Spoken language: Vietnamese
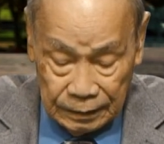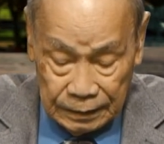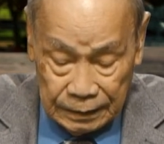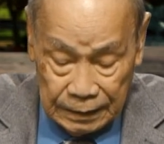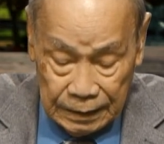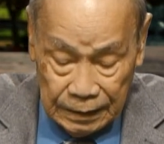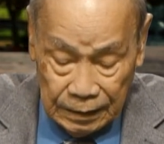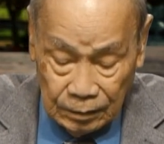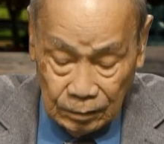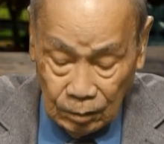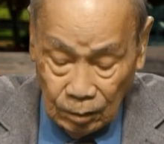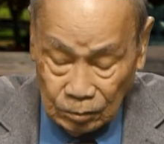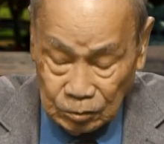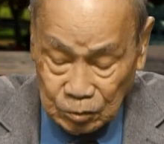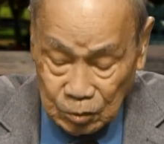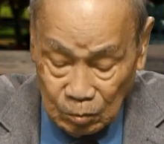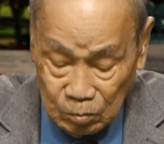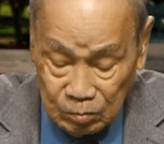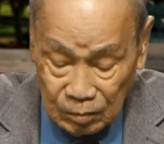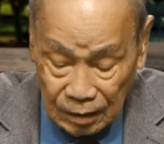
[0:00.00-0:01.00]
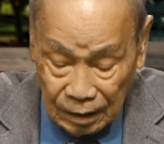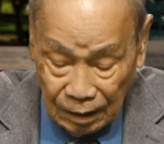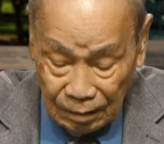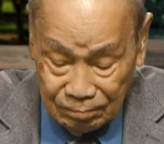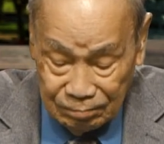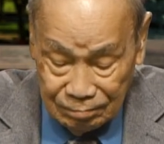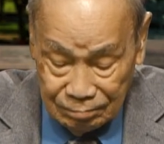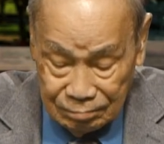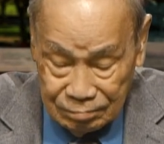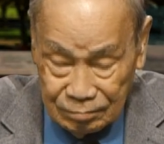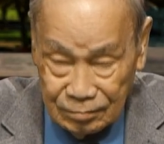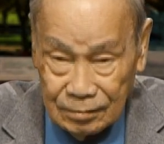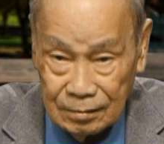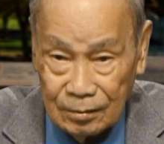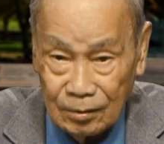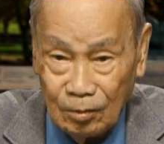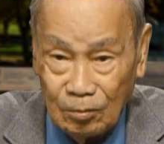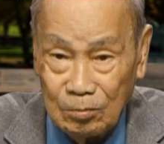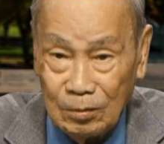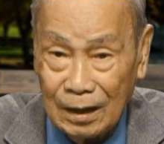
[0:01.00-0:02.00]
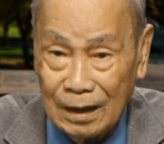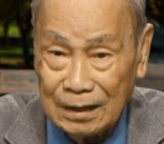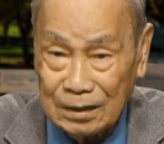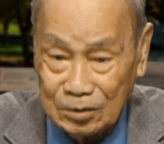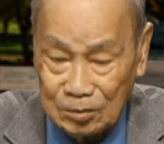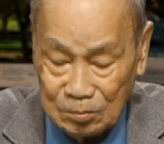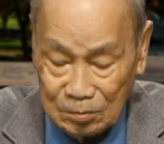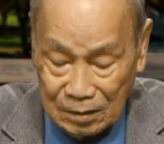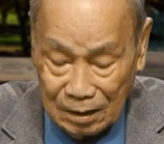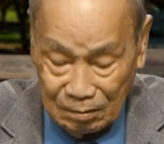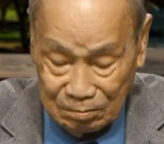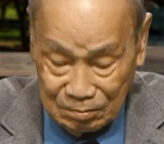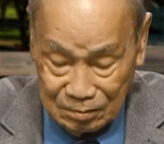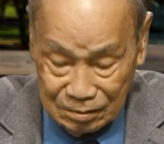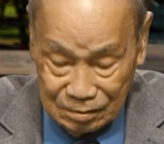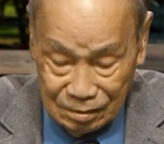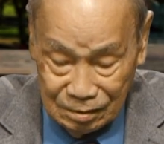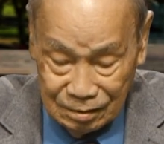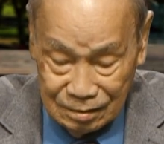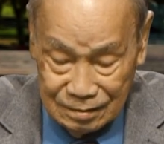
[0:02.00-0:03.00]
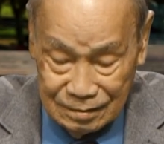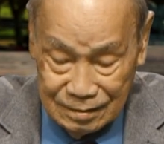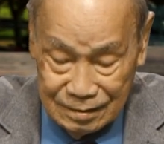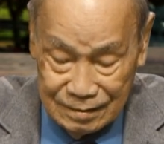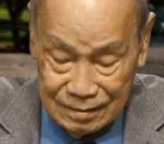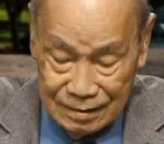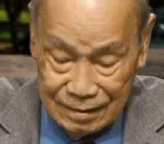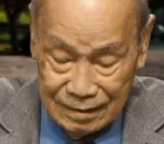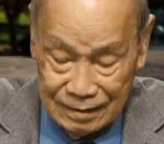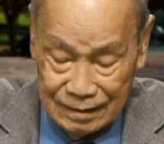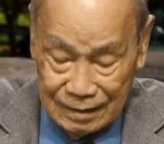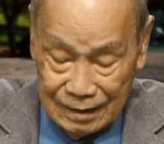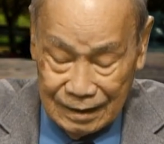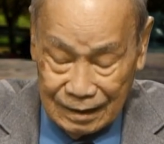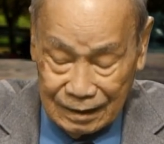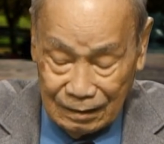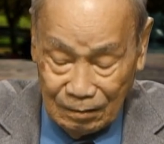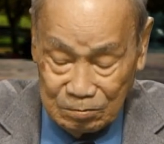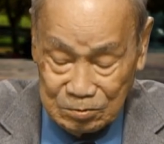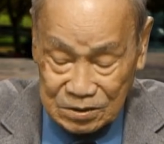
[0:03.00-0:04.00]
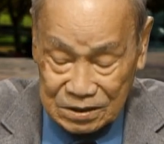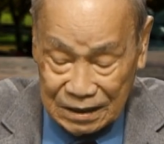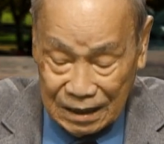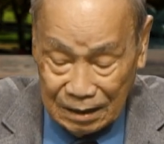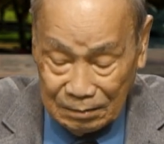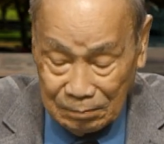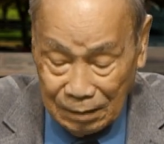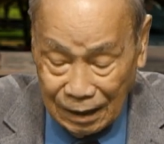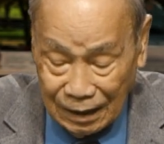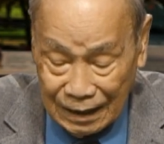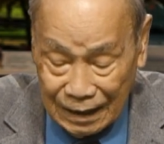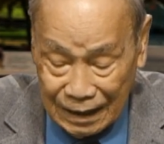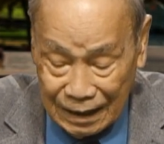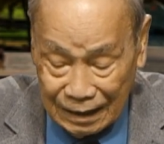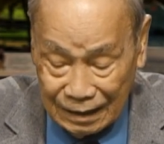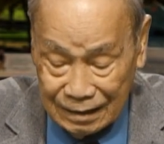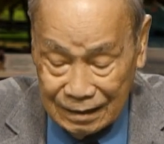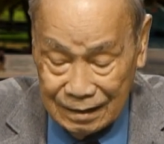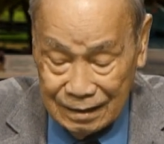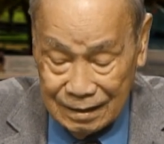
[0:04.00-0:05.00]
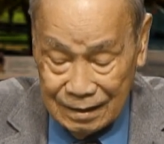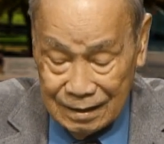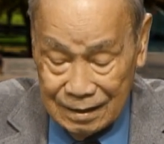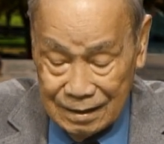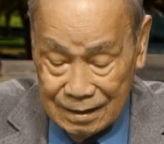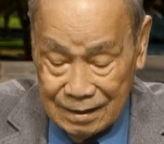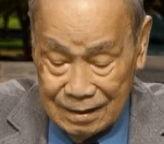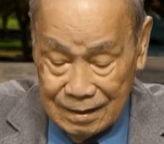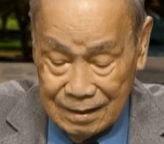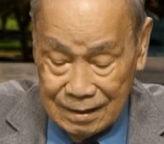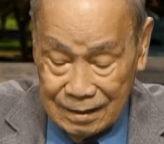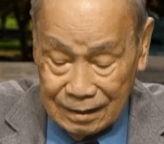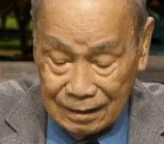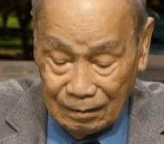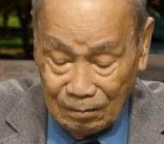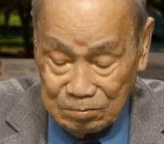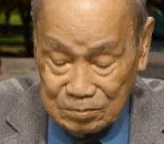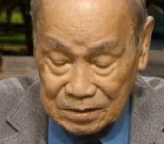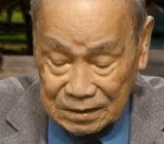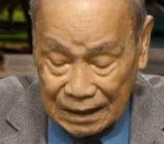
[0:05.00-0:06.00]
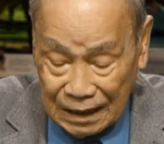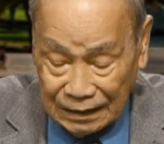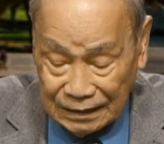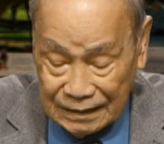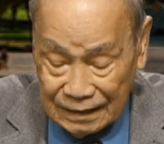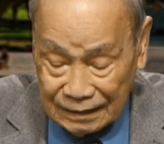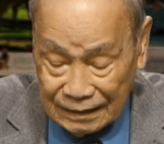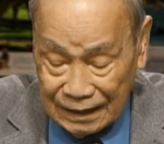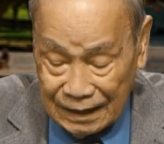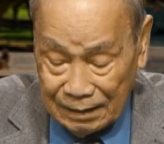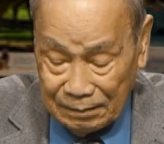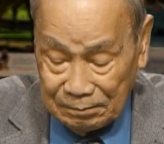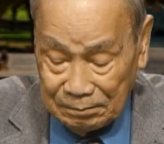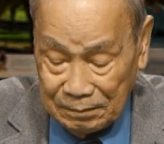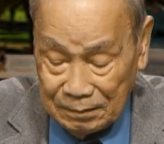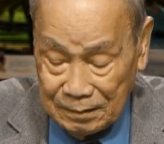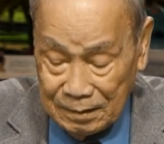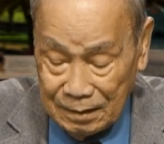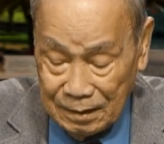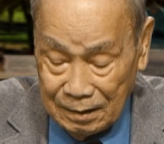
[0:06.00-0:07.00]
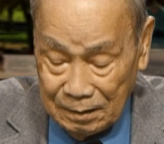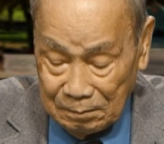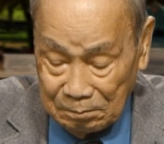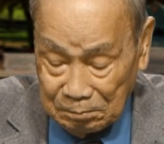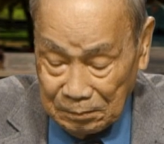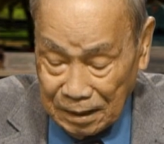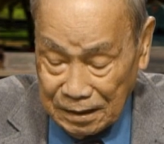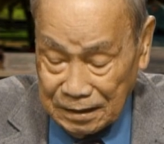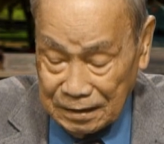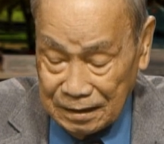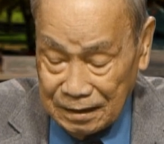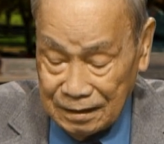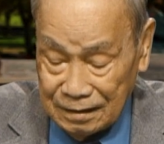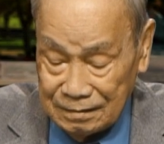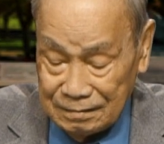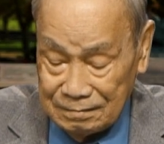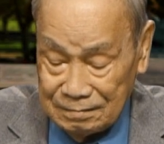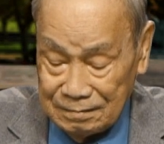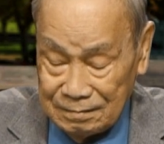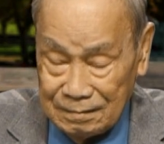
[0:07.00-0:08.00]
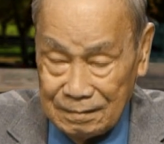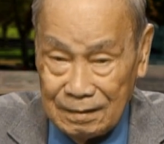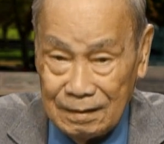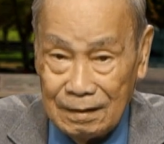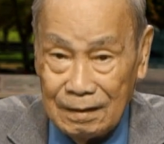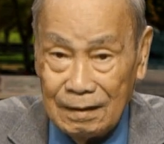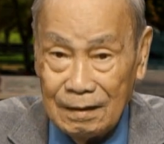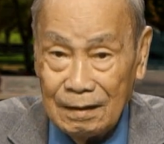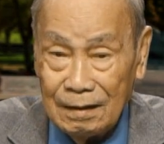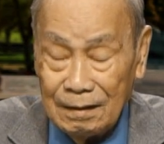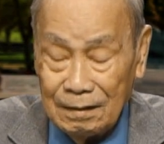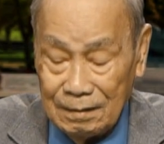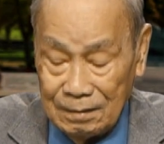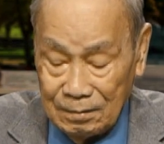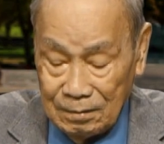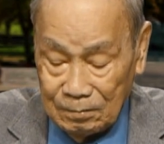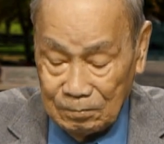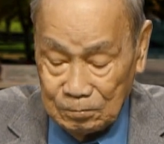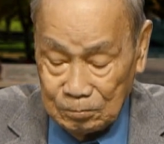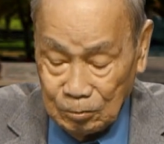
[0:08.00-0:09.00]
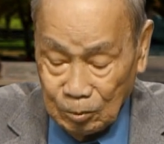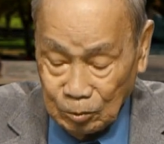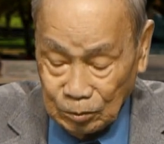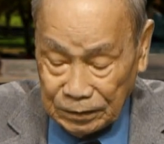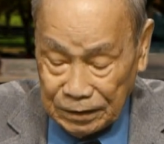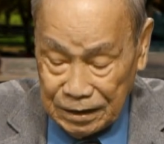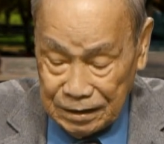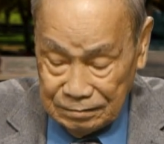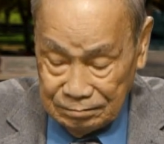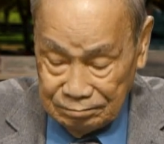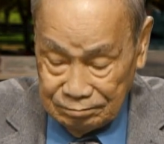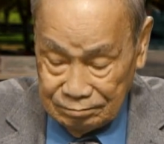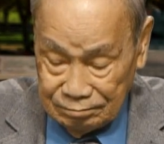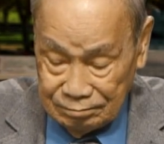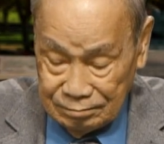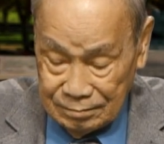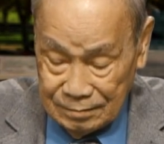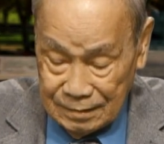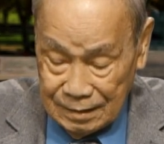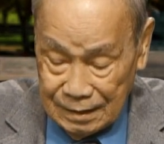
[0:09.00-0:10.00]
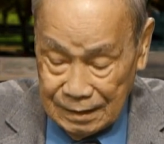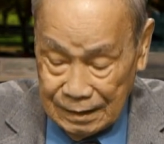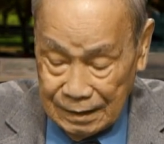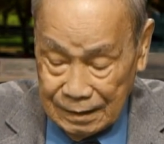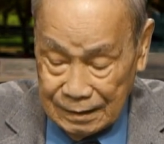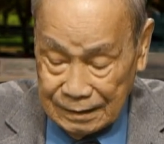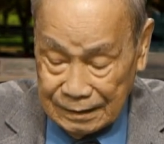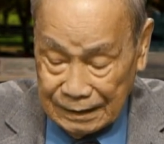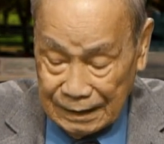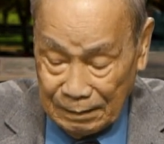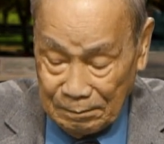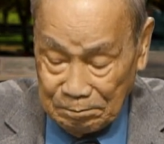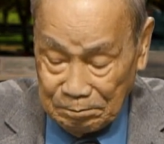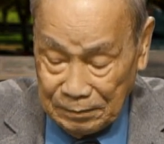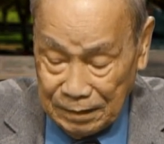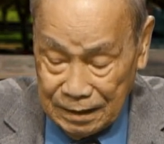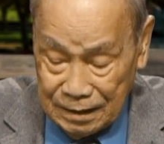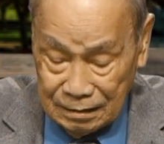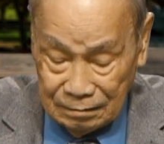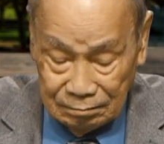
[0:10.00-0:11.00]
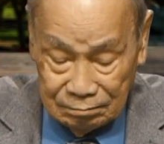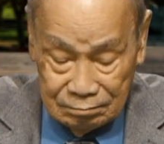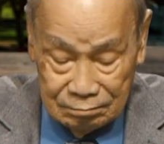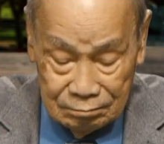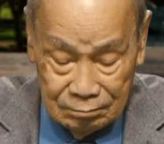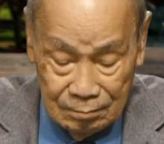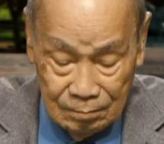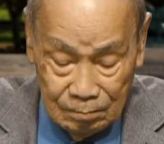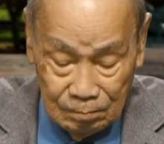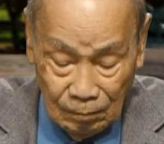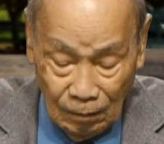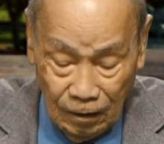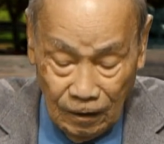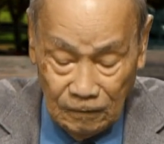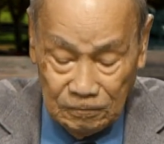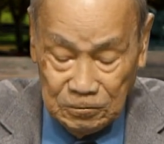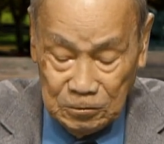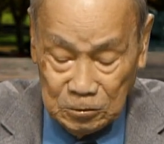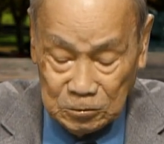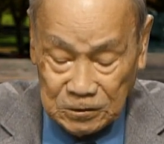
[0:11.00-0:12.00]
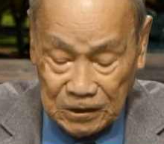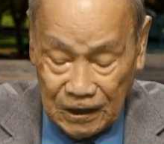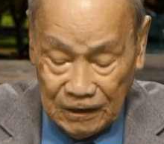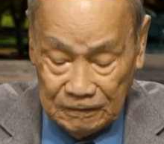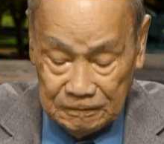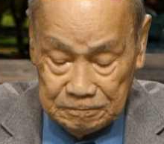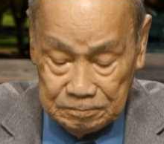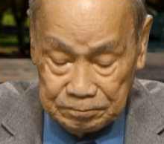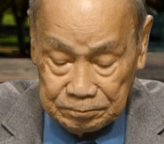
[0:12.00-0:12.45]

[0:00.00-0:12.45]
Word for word: Chỉ có Trung Cộng, cũng anh Trung Cộng nữa, và Cộng sản Bắc Hàn, Cộng sản Việt Nam, binh Putin ngậm miệng bỏ phiếu trắng.